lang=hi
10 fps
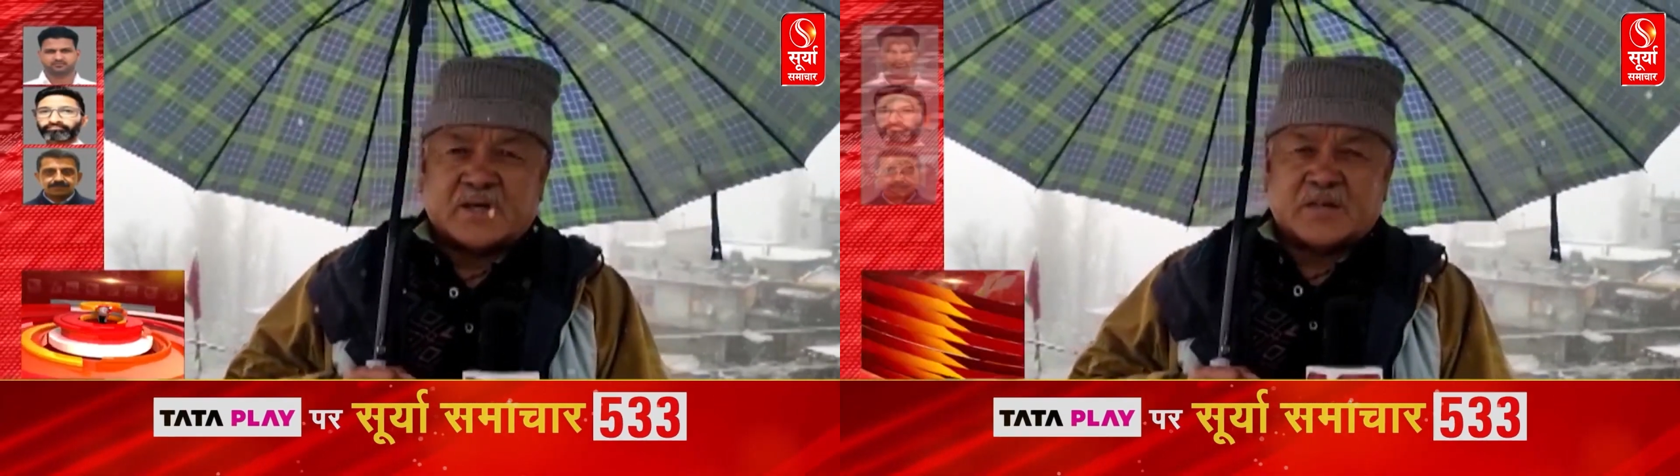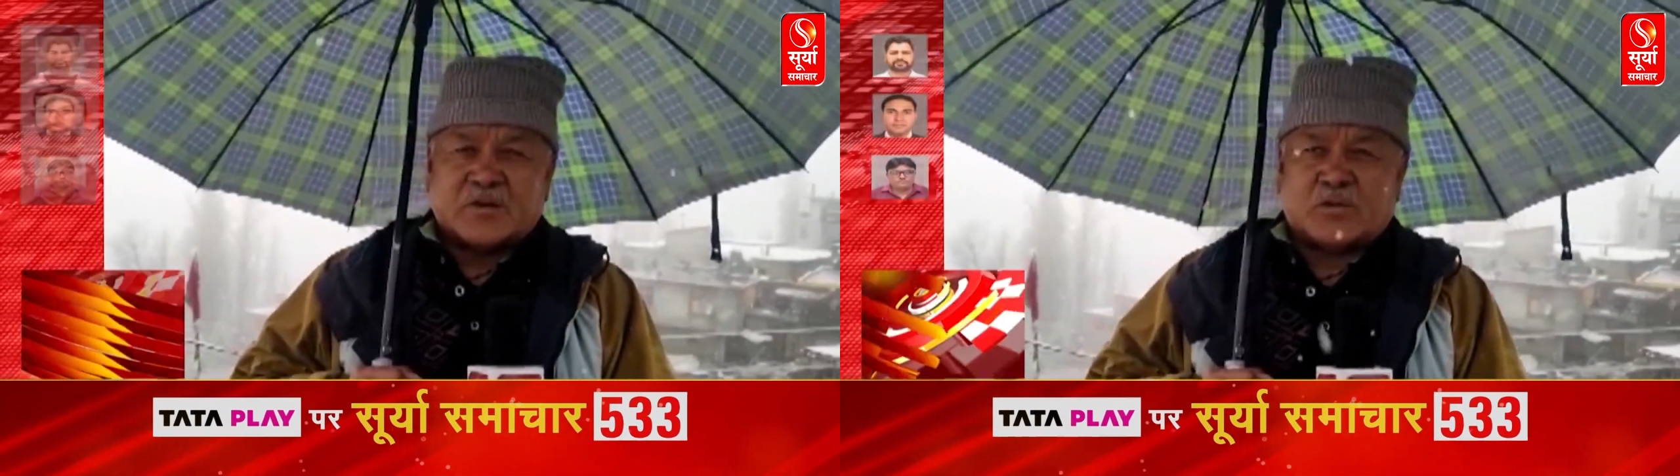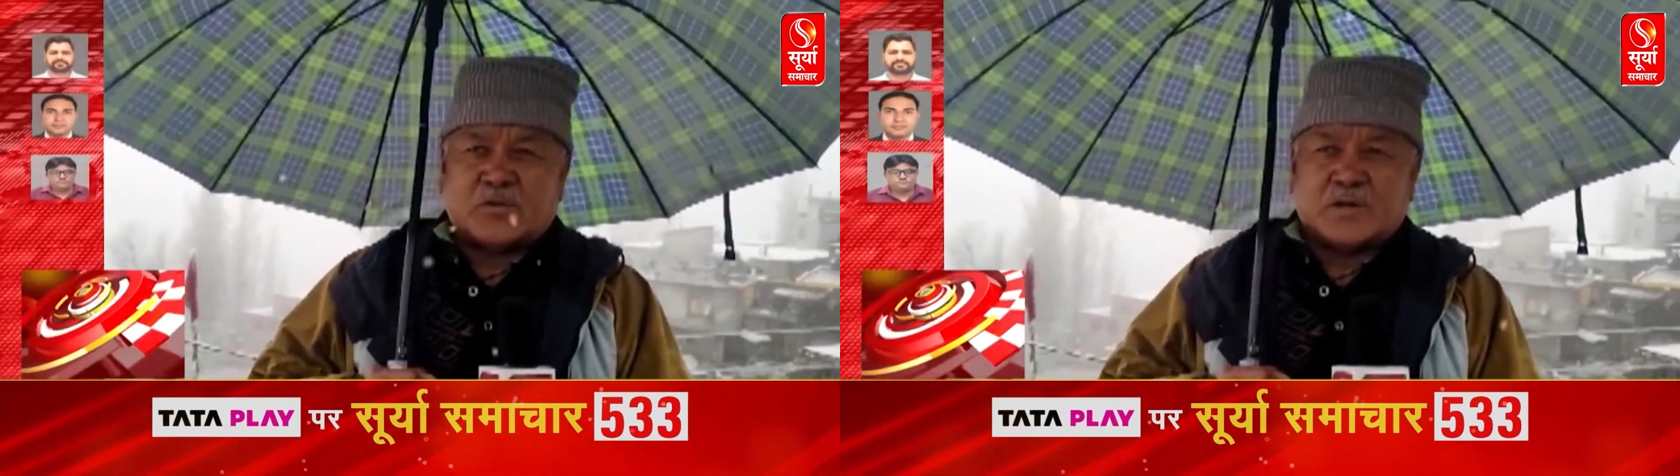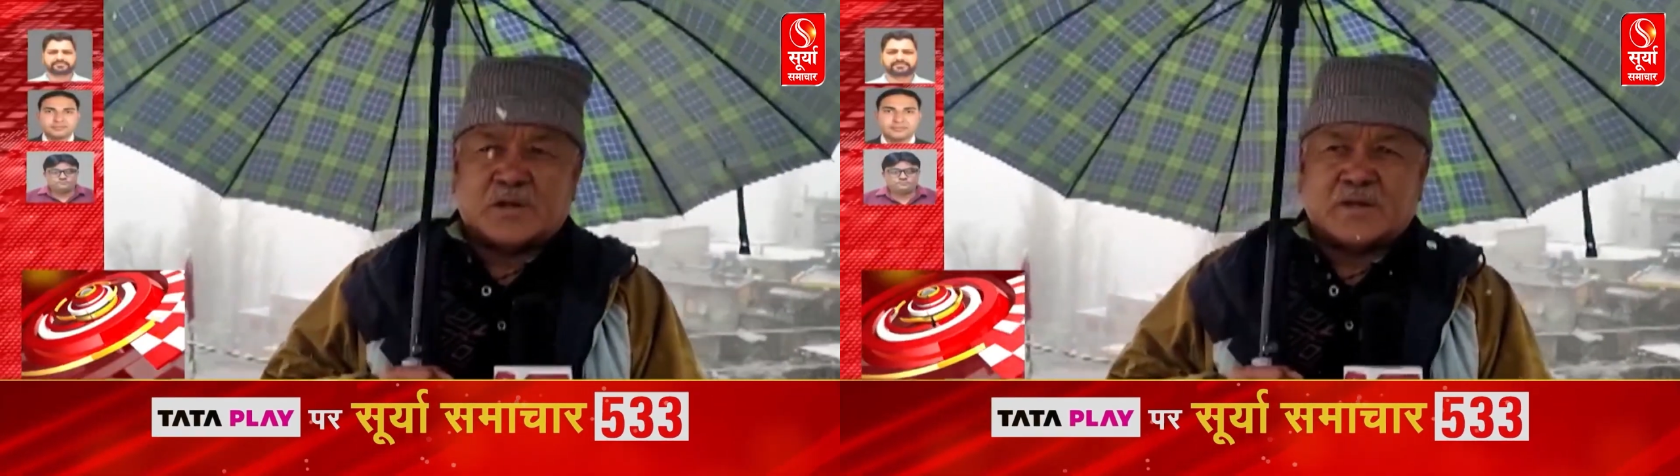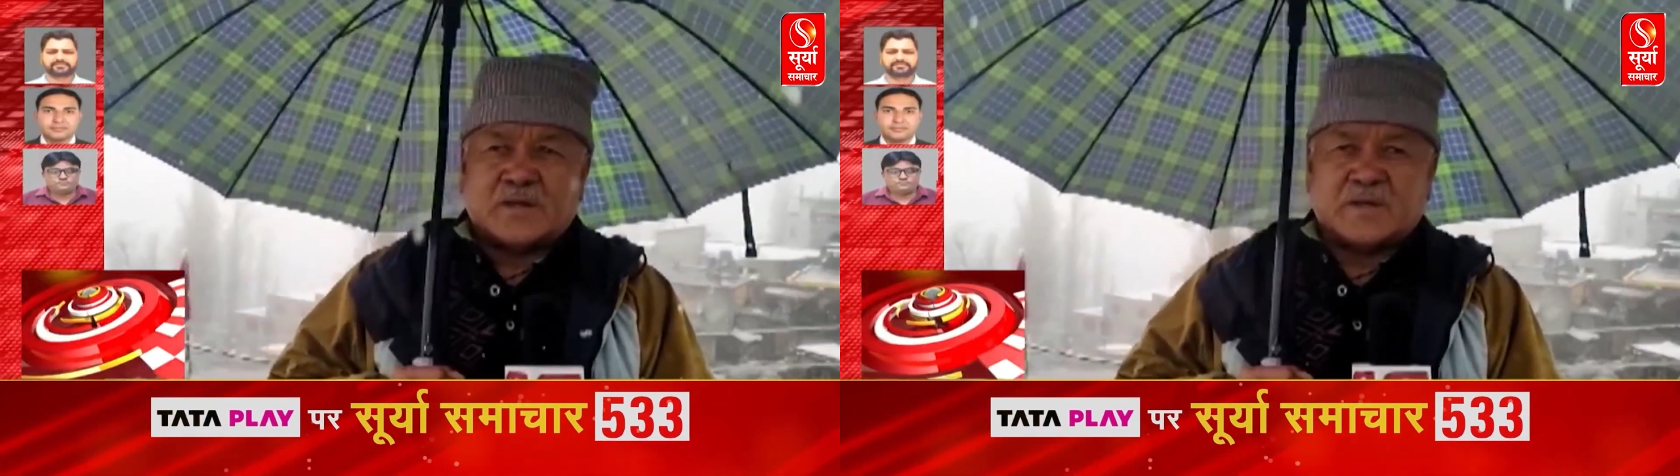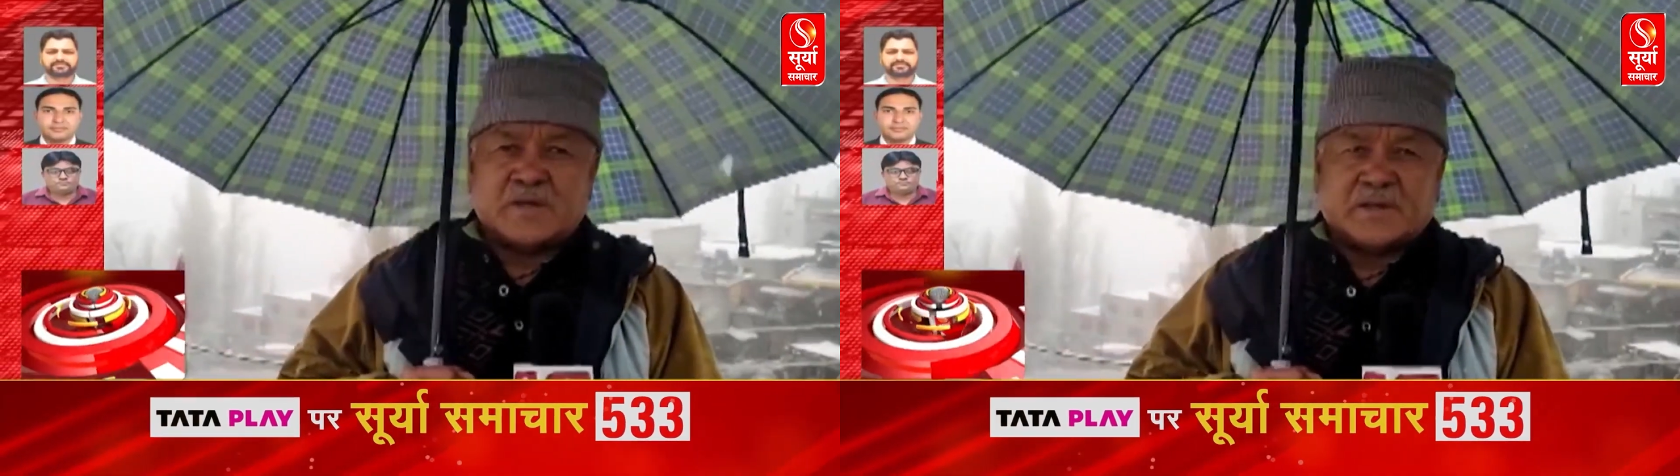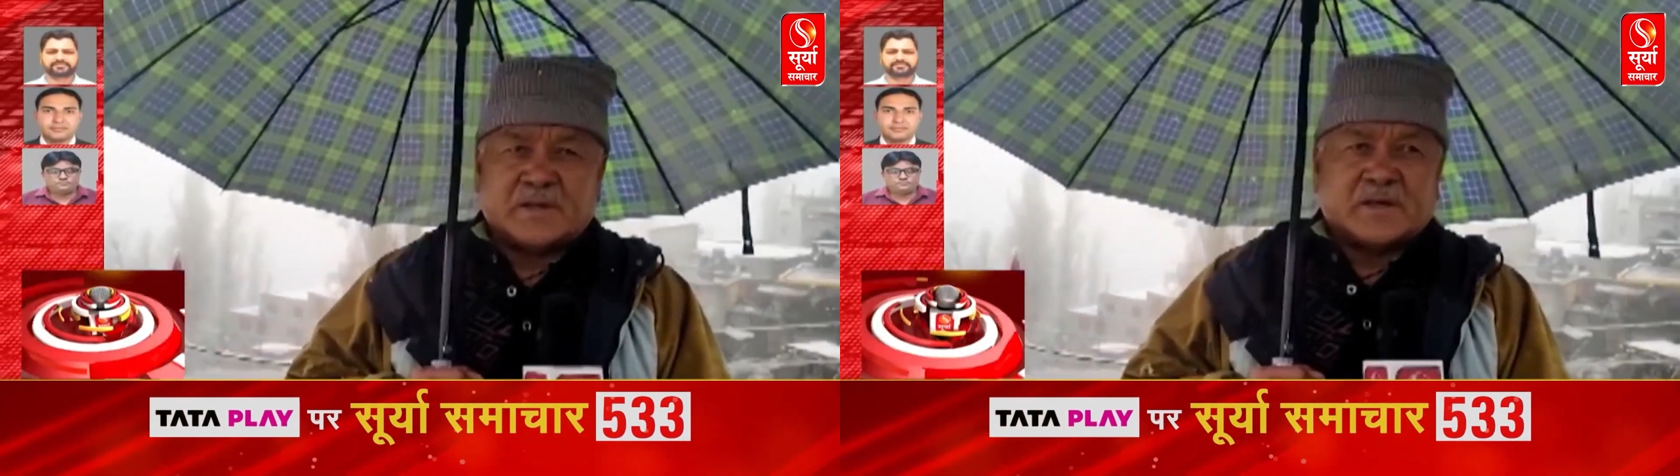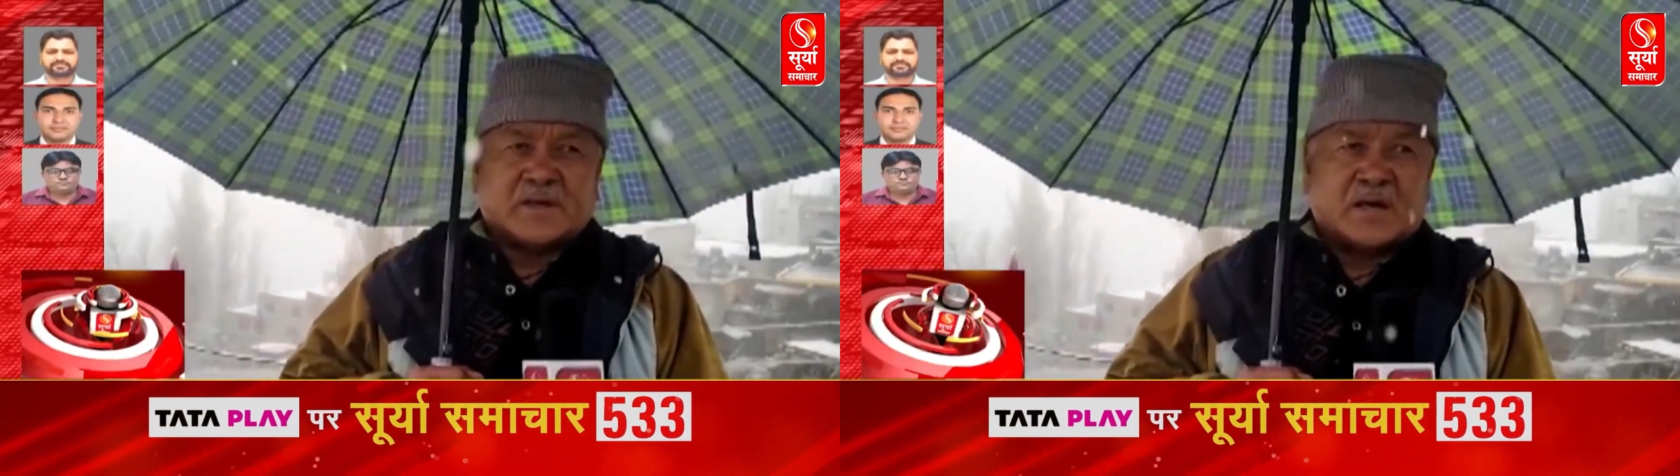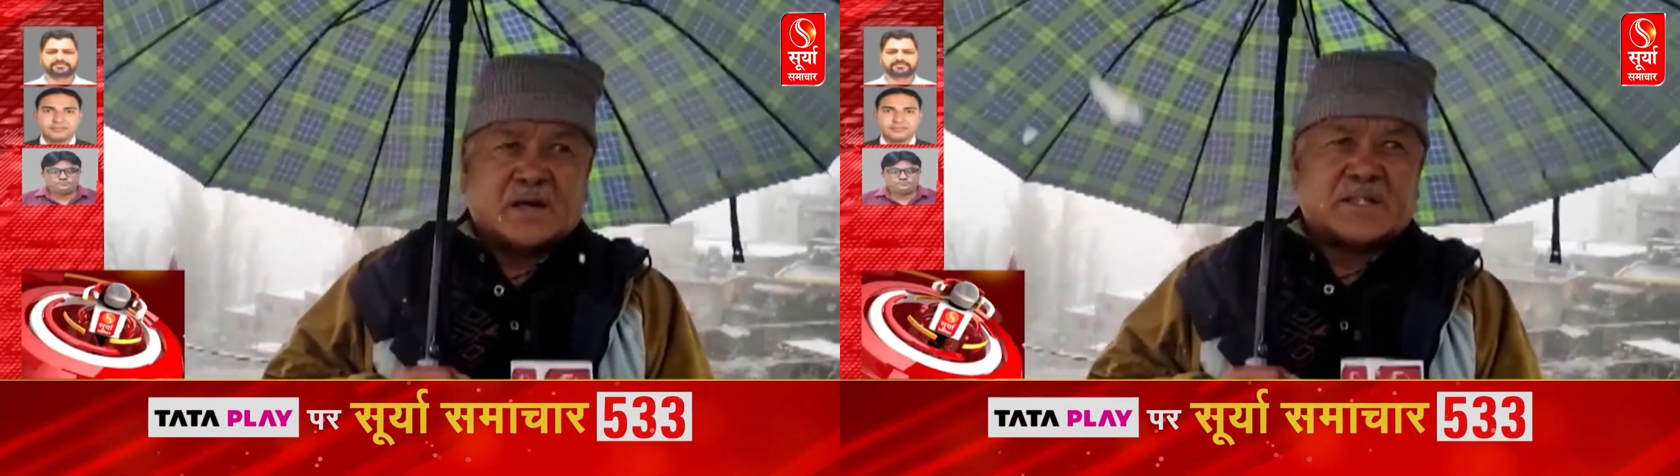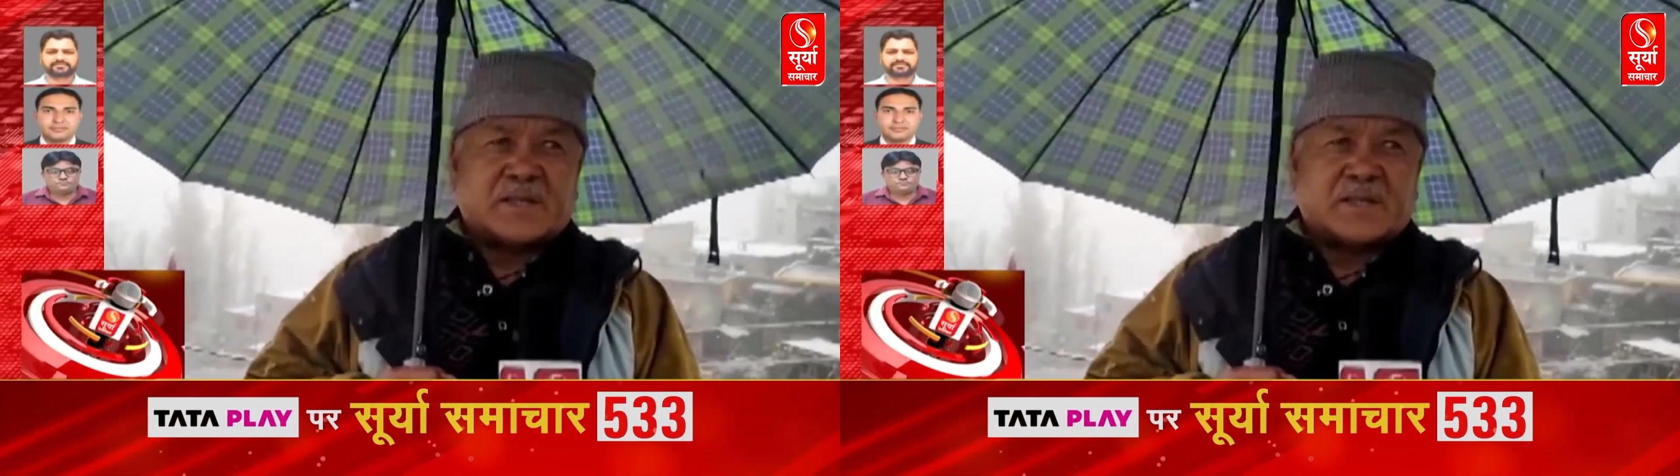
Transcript: के लोग अति